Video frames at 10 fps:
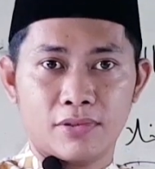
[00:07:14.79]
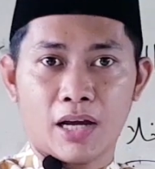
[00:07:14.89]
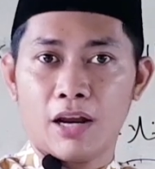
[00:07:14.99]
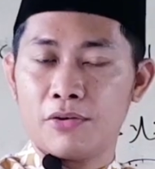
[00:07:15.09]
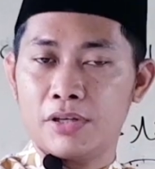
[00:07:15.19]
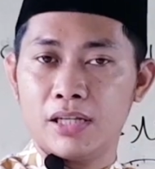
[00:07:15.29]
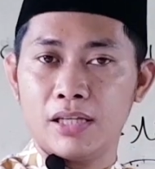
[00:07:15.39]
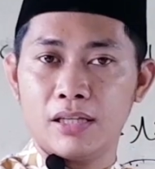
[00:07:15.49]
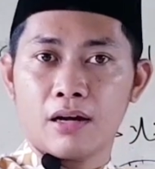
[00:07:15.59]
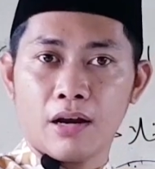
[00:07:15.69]
Kalau
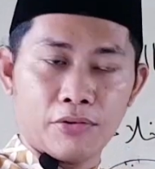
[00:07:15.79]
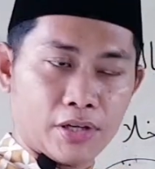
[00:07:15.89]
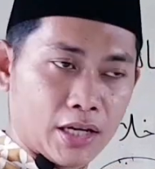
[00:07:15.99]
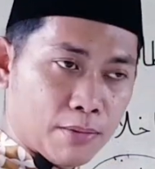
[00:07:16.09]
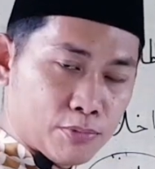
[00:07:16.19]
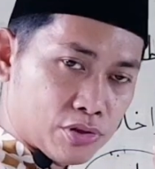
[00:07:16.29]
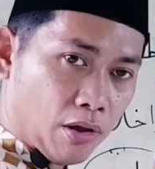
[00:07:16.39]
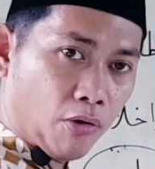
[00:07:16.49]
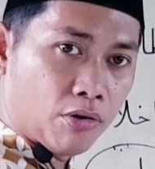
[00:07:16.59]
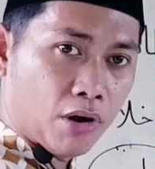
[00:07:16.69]
ini, kalau ini kan
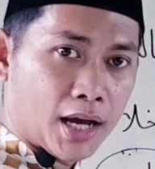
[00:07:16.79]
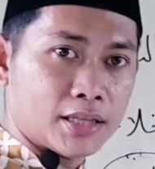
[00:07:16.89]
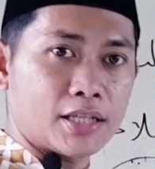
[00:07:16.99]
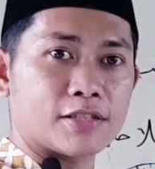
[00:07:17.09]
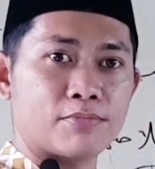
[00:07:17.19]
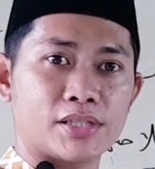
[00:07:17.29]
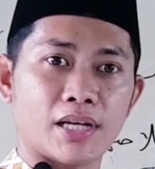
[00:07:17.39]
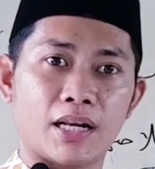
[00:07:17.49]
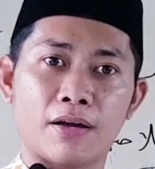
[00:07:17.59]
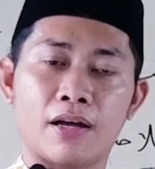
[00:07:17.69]
mustalahul hadis,
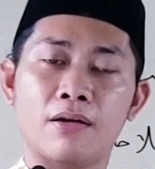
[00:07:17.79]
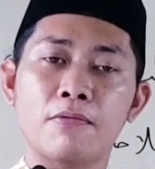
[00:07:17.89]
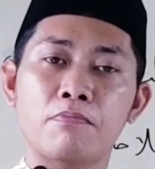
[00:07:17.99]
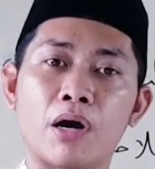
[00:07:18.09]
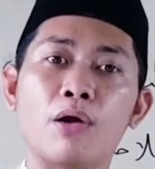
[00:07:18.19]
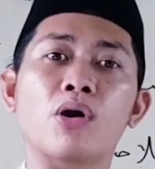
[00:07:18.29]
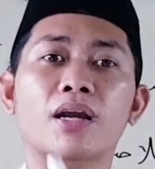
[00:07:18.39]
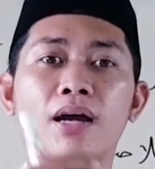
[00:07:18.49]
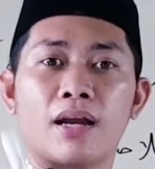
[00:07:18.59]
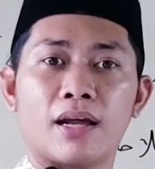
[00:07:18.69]
misalnya
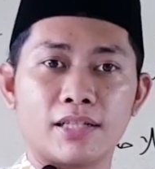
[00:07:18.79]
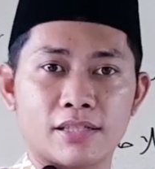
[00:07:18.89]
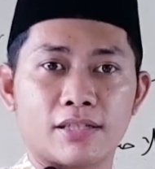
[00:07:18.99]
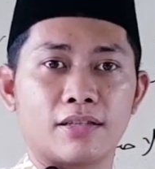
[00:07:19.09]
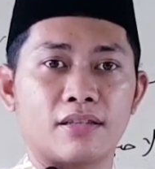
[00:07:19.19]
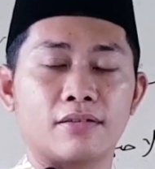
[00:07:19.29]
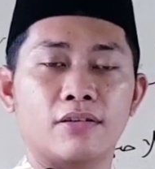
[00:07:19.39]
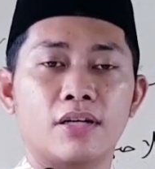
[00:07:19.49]
mengeluarkan hadis gitu.